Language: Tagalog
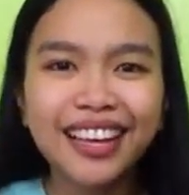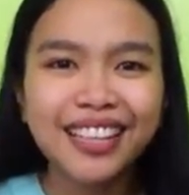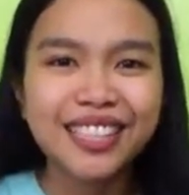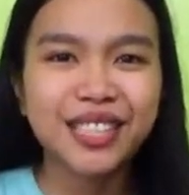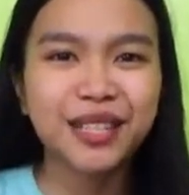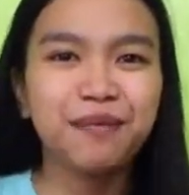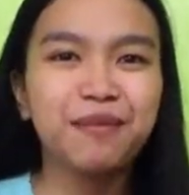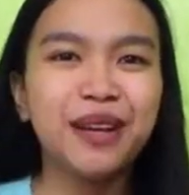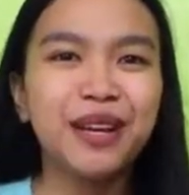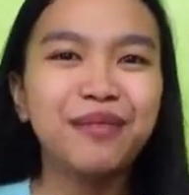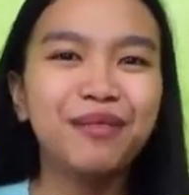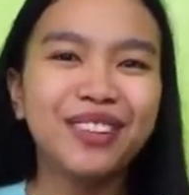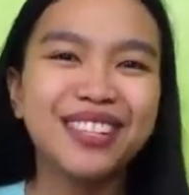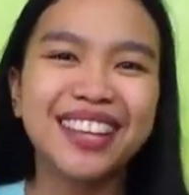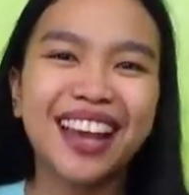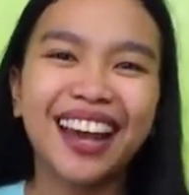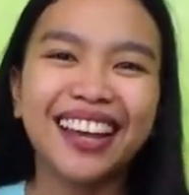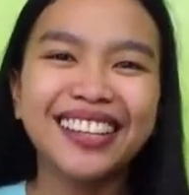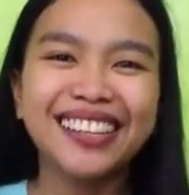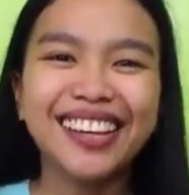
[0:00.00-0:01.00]
Sabihin mo
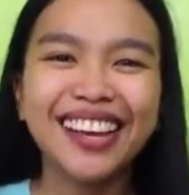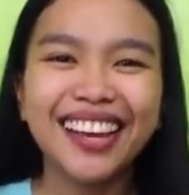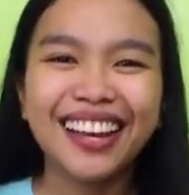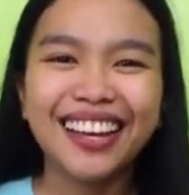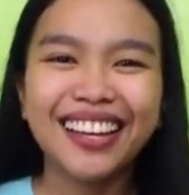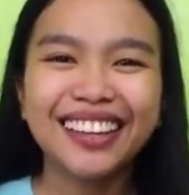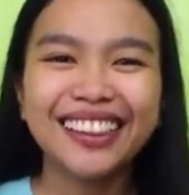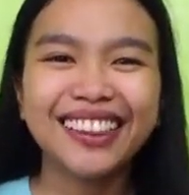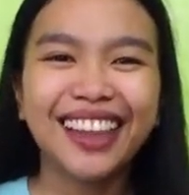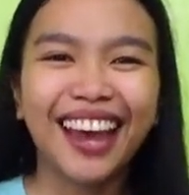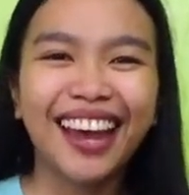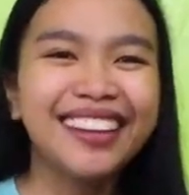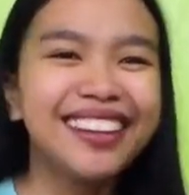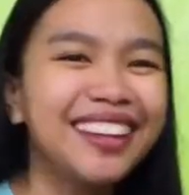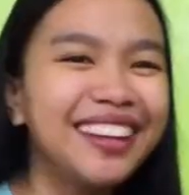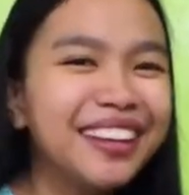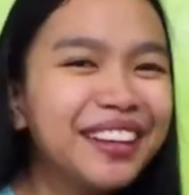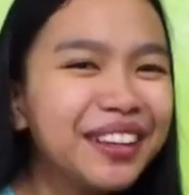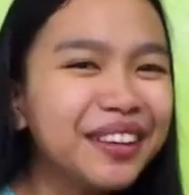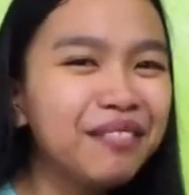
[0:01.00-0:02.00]
sa kanya, tayo
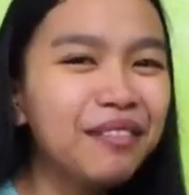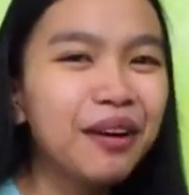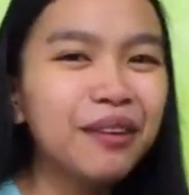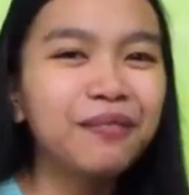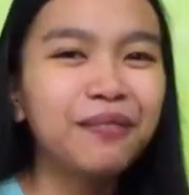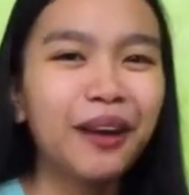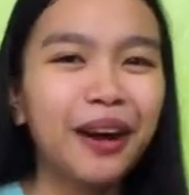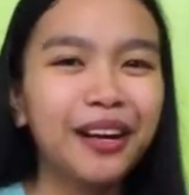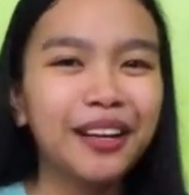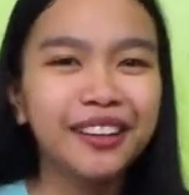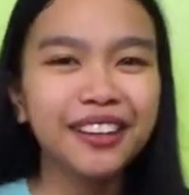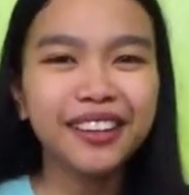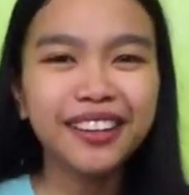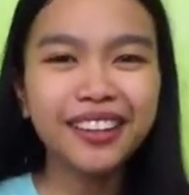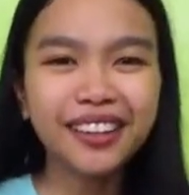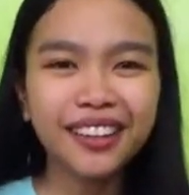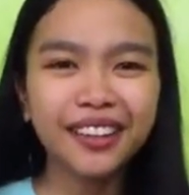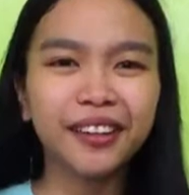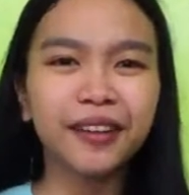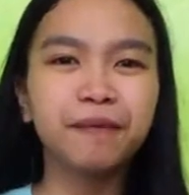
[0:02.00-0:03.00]
na lang yung
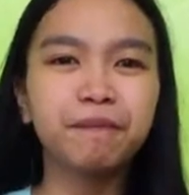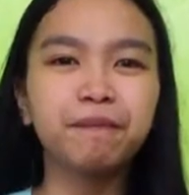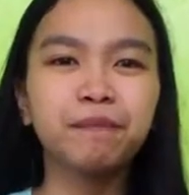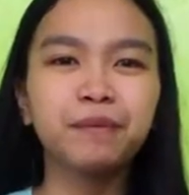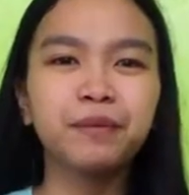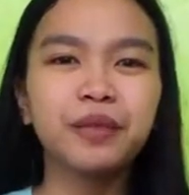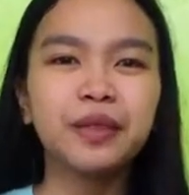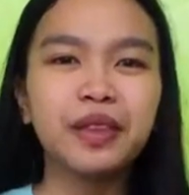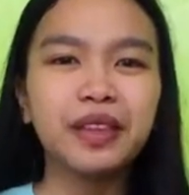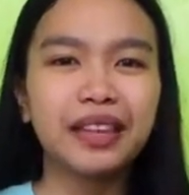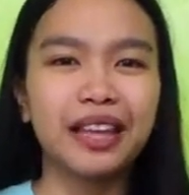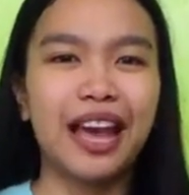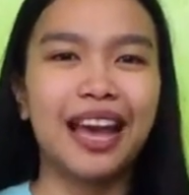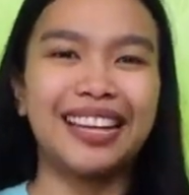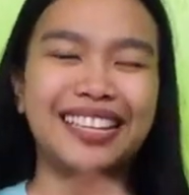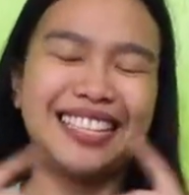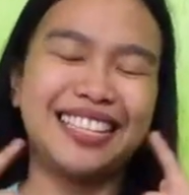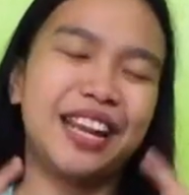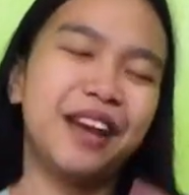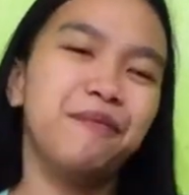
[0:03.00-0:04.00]
mag-partner.
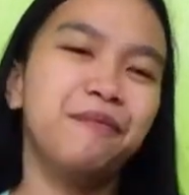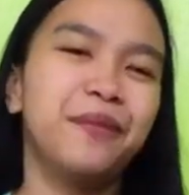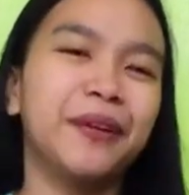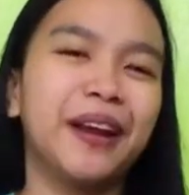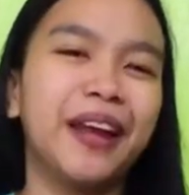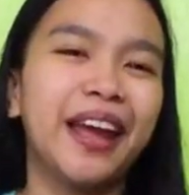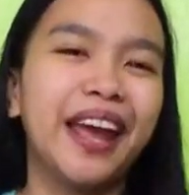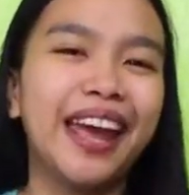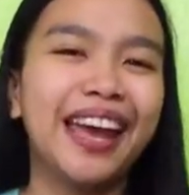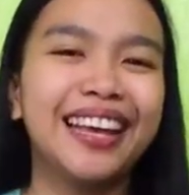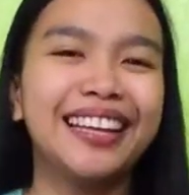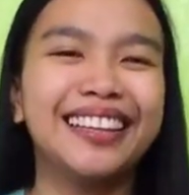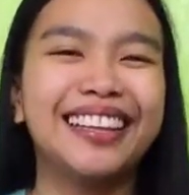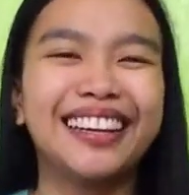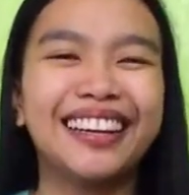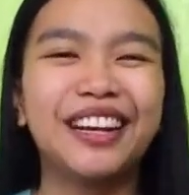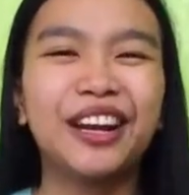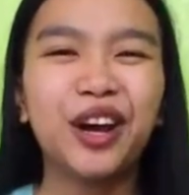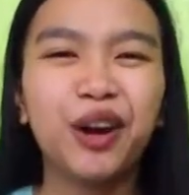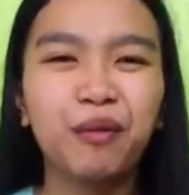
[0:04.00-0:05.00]
At syempre,
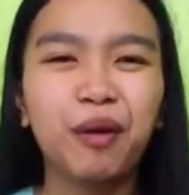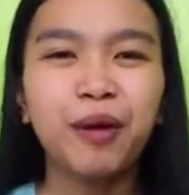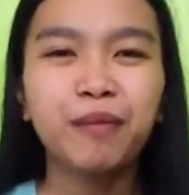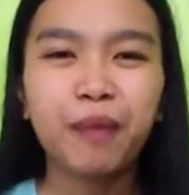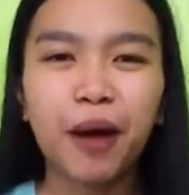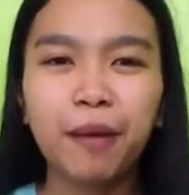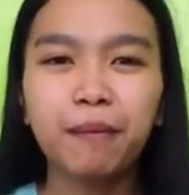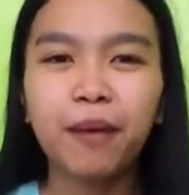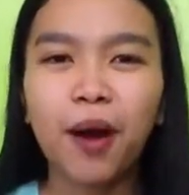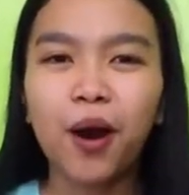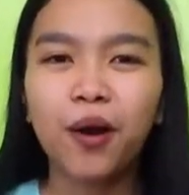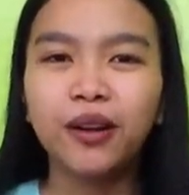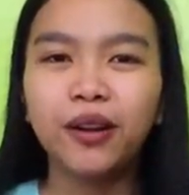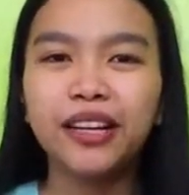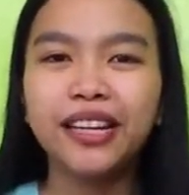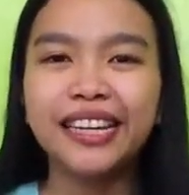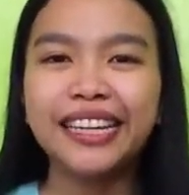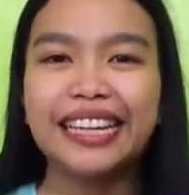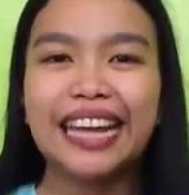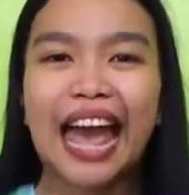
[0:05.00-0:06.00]
hindi rin ako
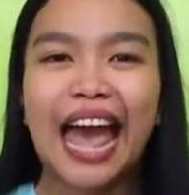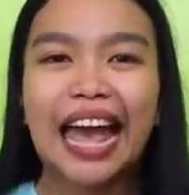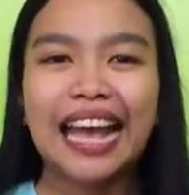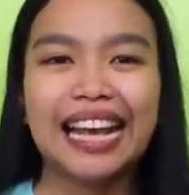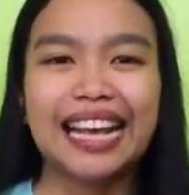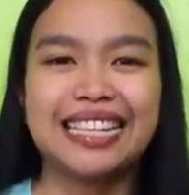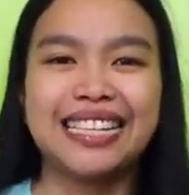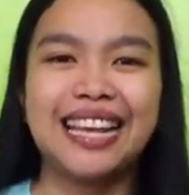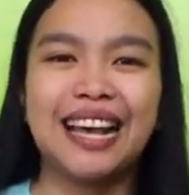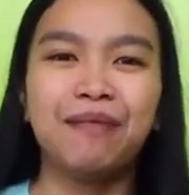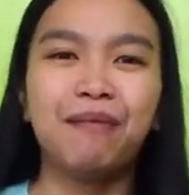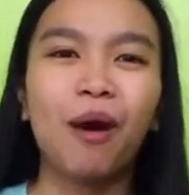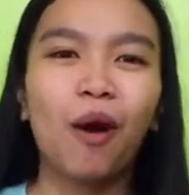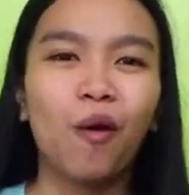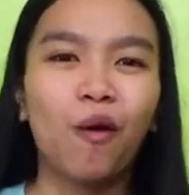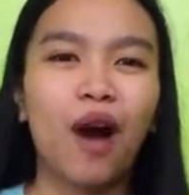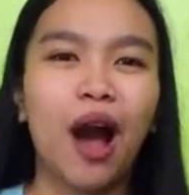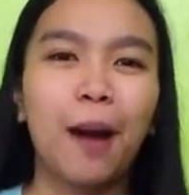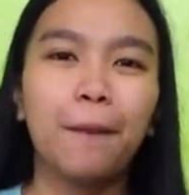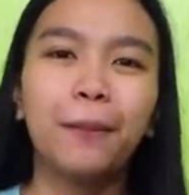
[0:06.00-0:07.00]
magpapahuli. Kasama
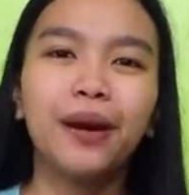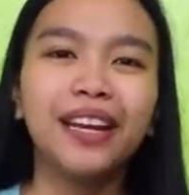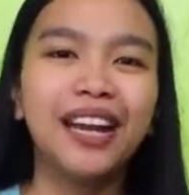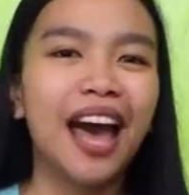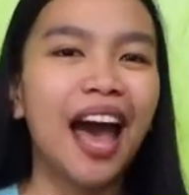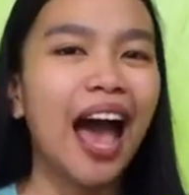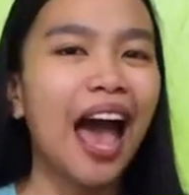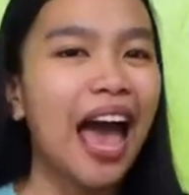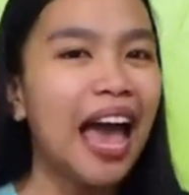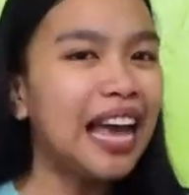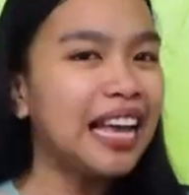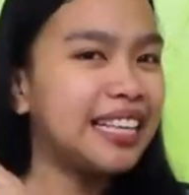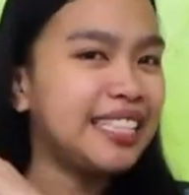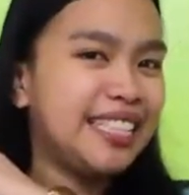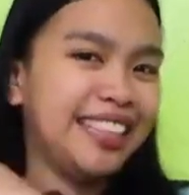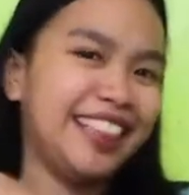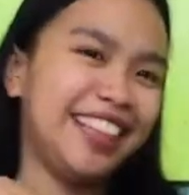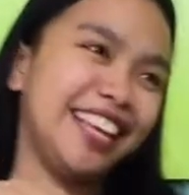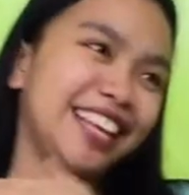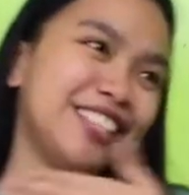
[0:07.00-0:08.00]
ko nga pala
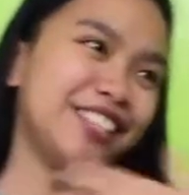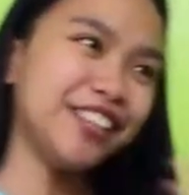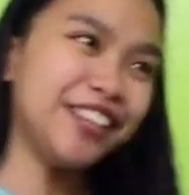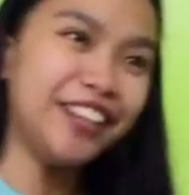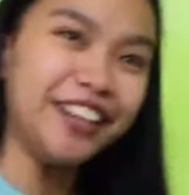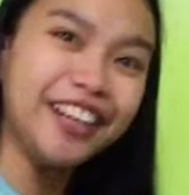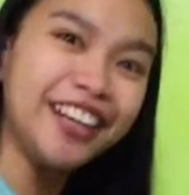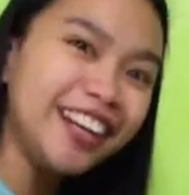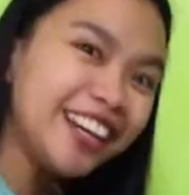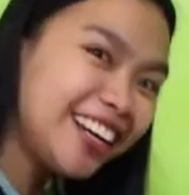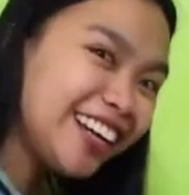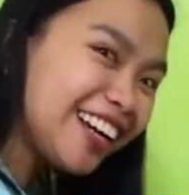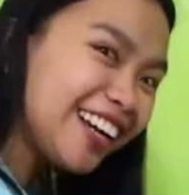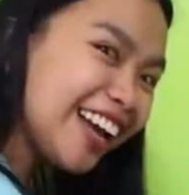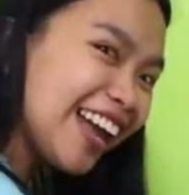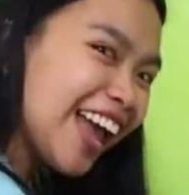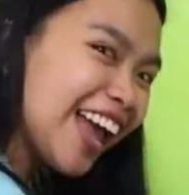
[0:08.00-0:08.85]
si teacher